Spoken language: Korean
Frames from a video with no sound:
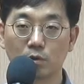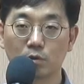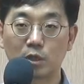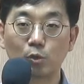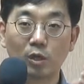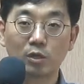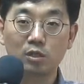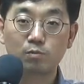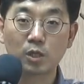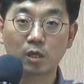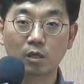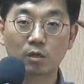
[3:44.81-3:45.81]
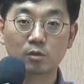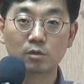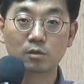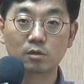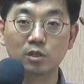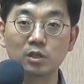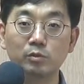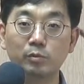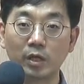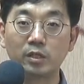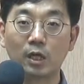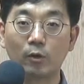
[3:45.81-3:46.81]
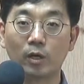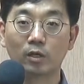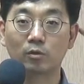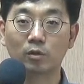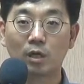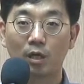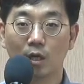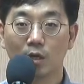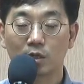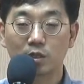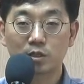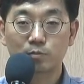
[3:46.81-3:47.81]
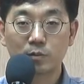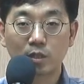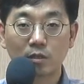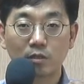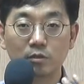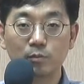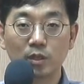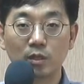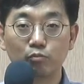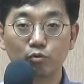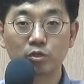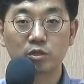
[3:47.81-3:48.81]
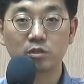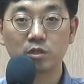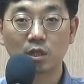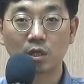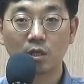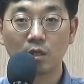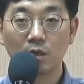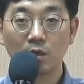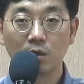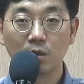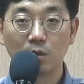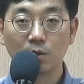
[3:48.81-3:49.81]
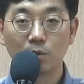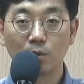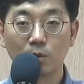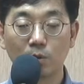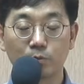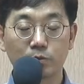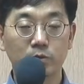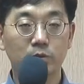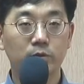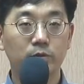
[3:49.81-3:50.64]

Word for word: 기도할 때 십자가 그림은 많이 나와. 그러나 그 십자가의 의미가 무엇인지가 없어요.